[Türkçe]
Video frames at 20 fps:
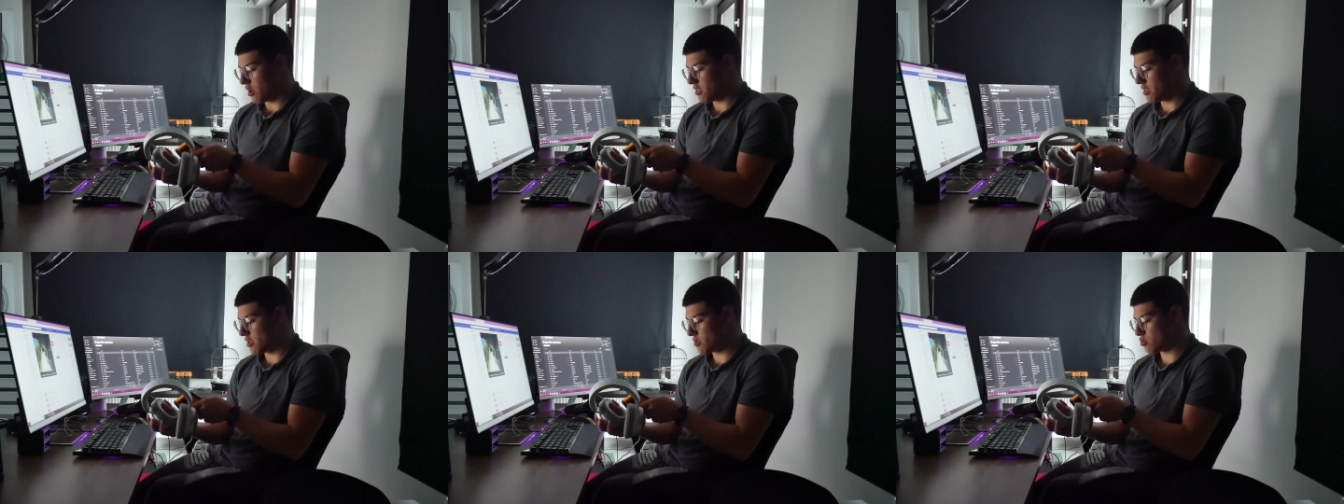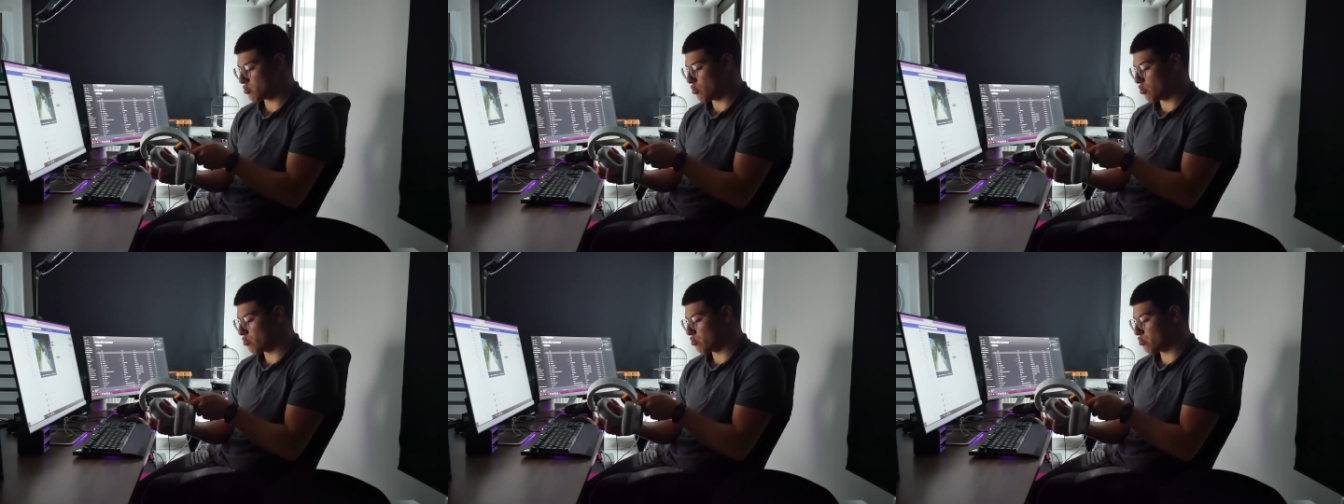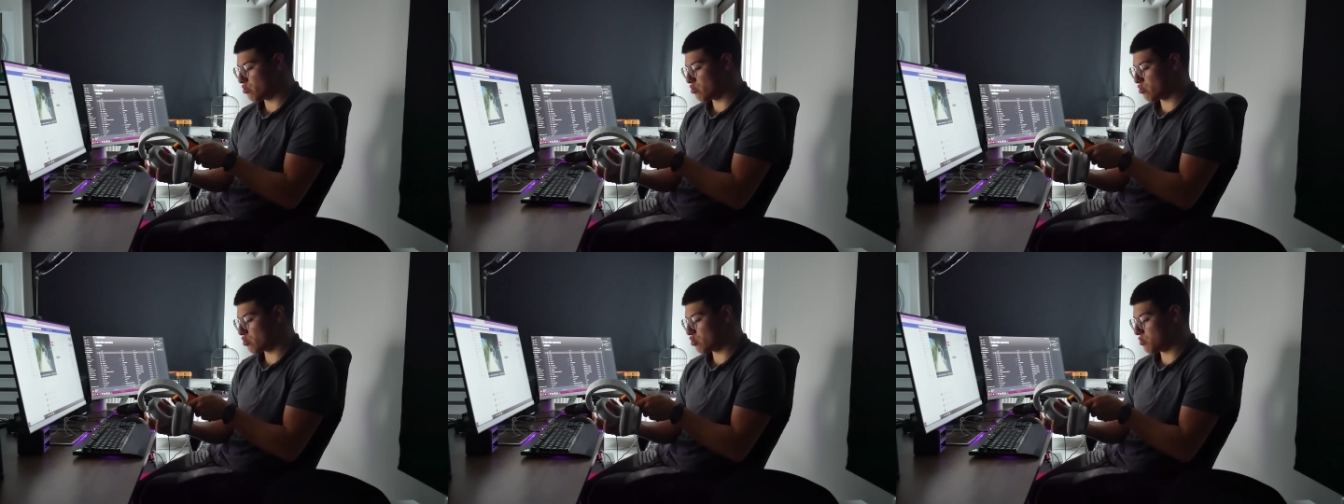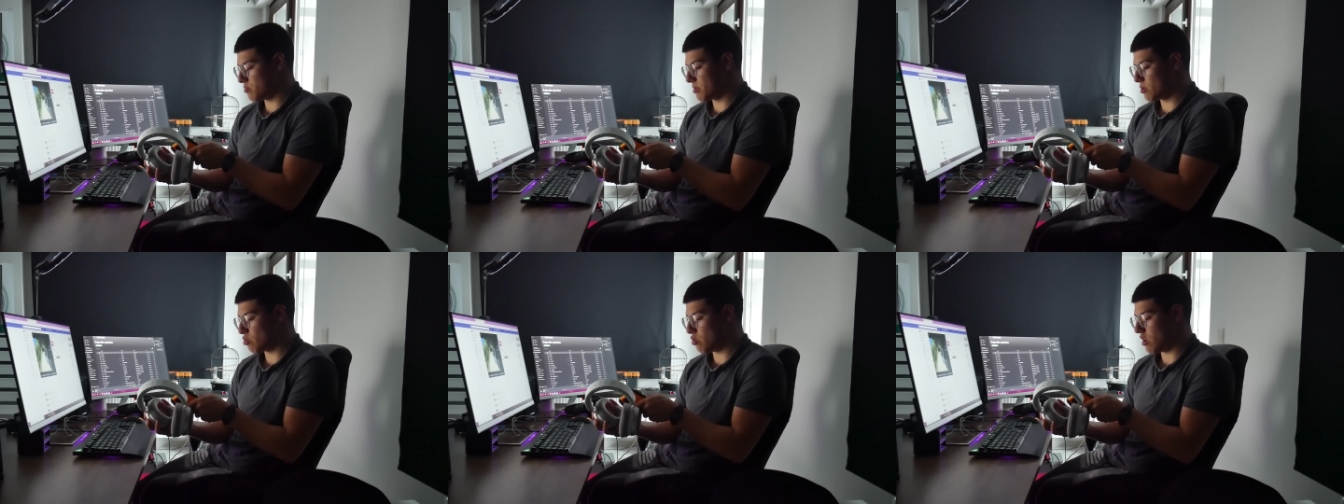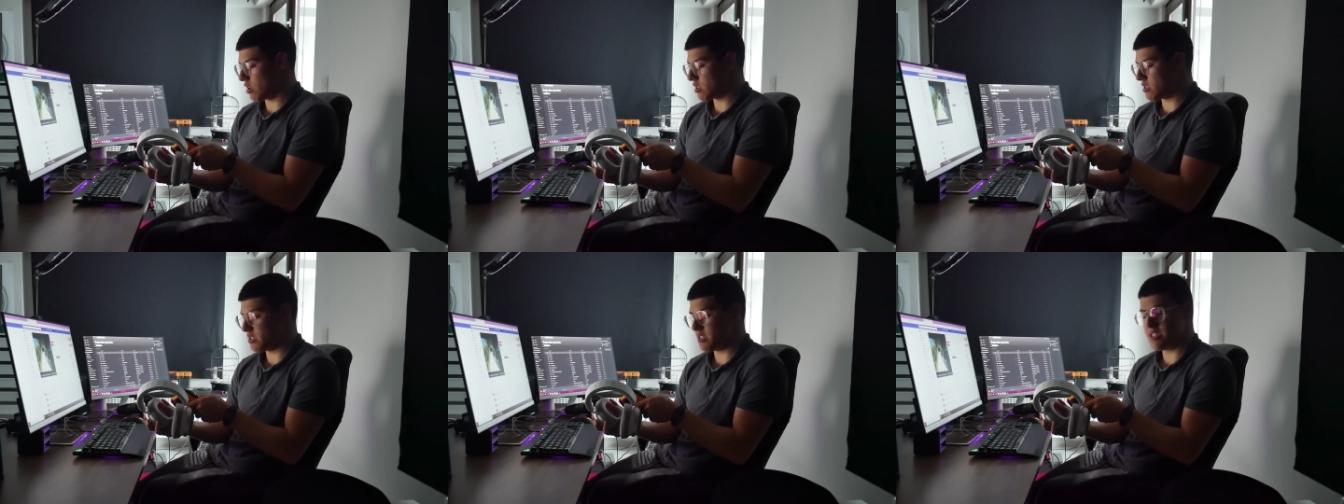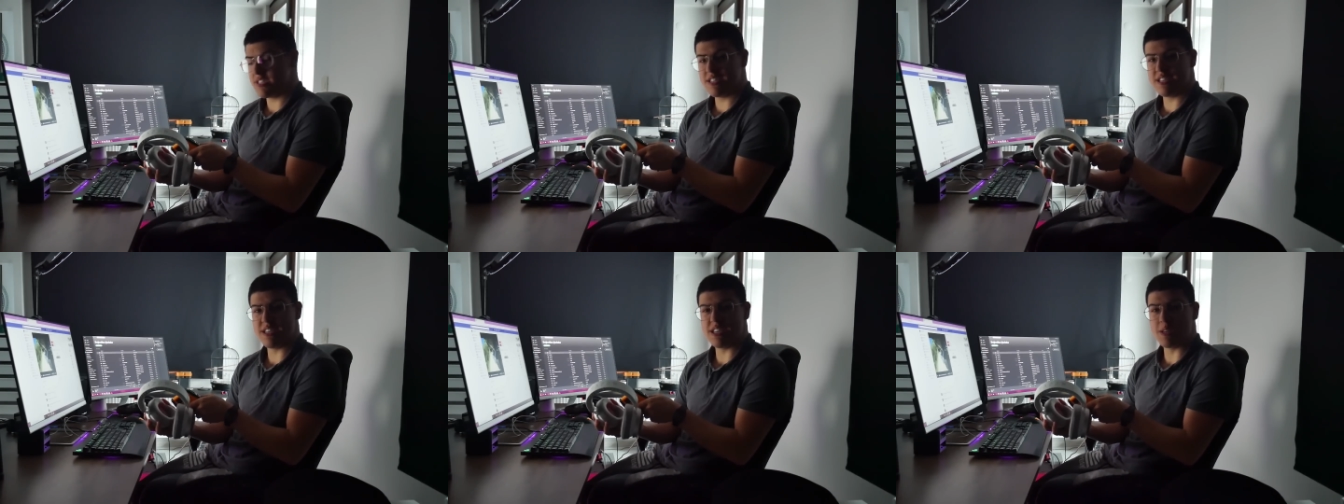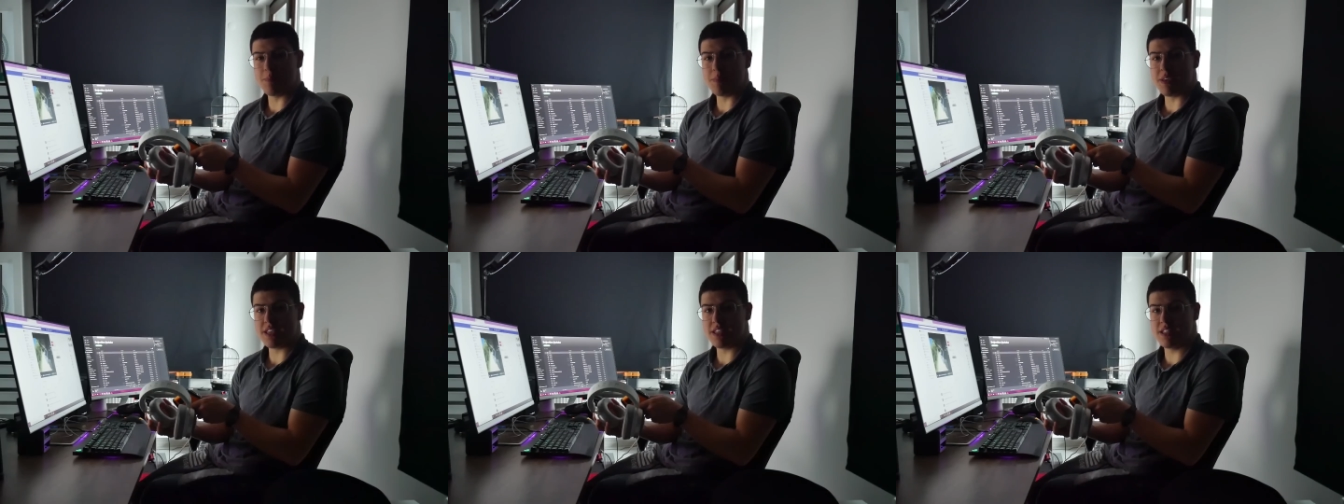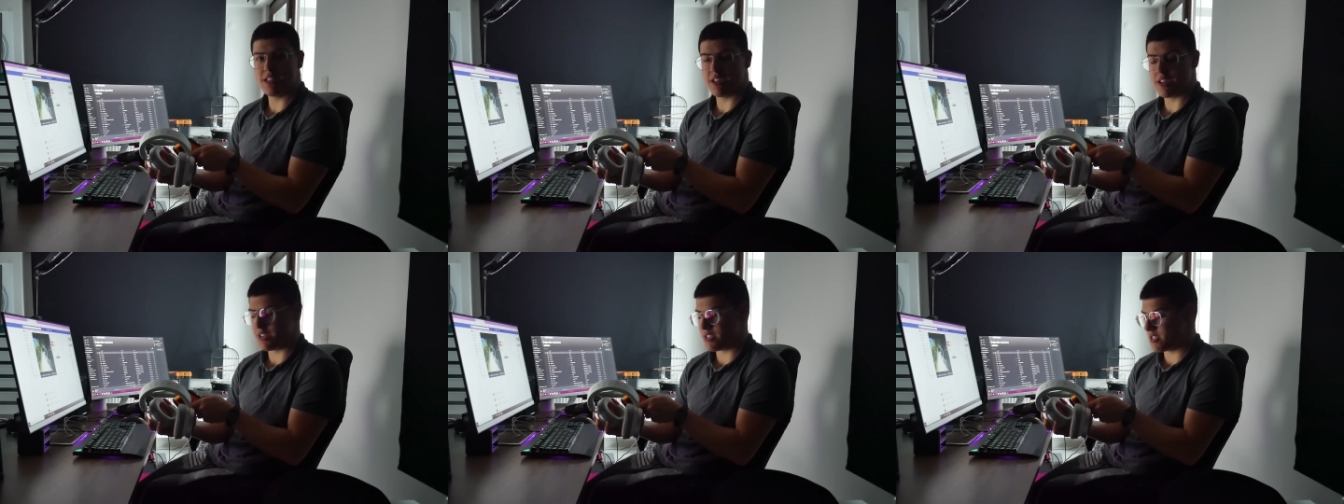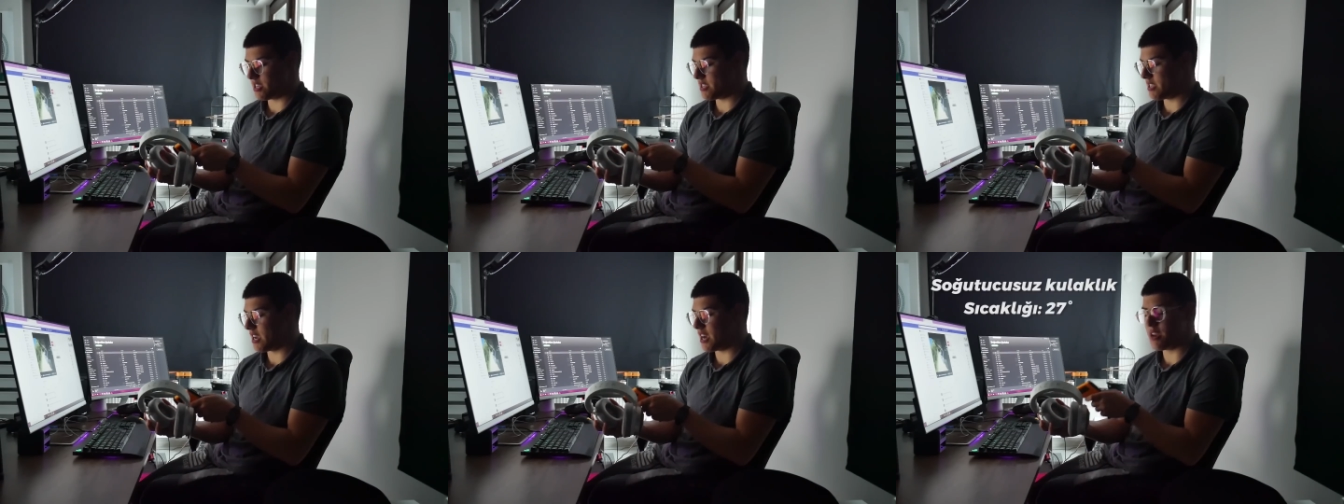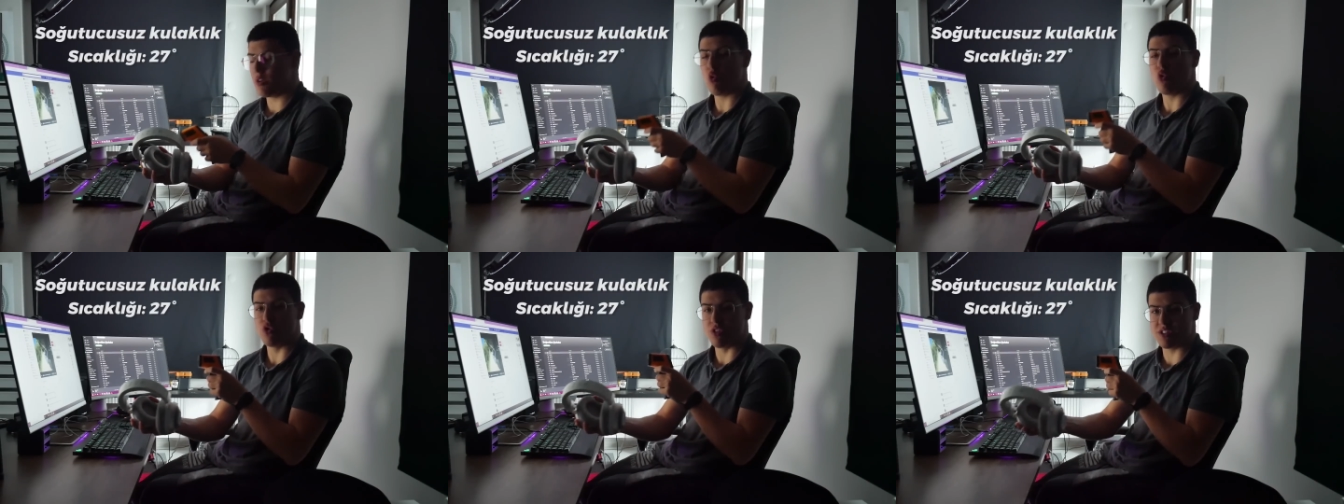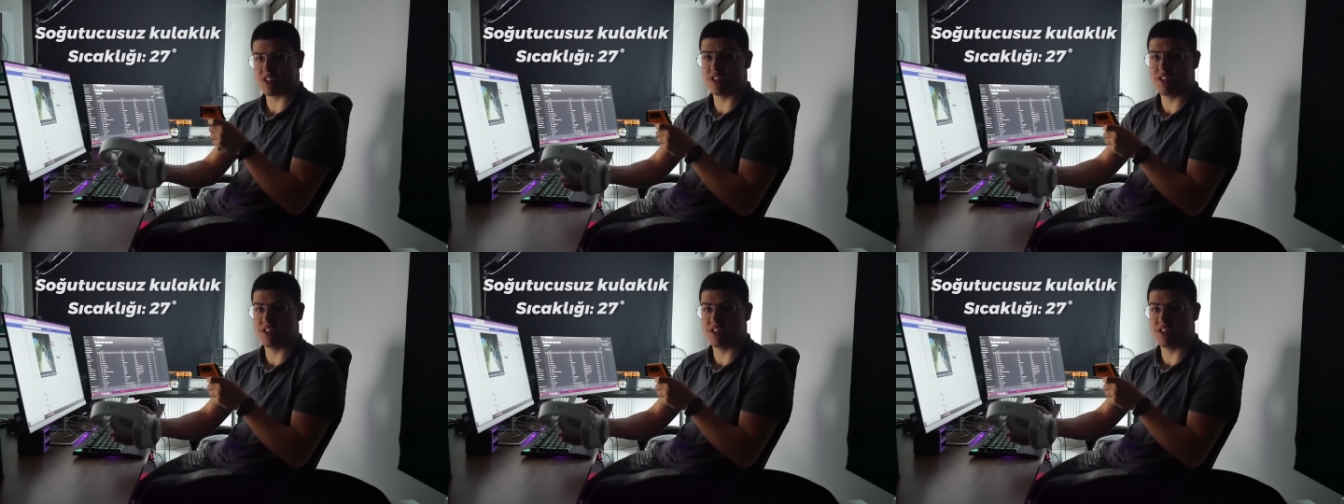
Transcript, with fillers: anda soğutucusuz bir kulaklığın içi 27 derece yani oda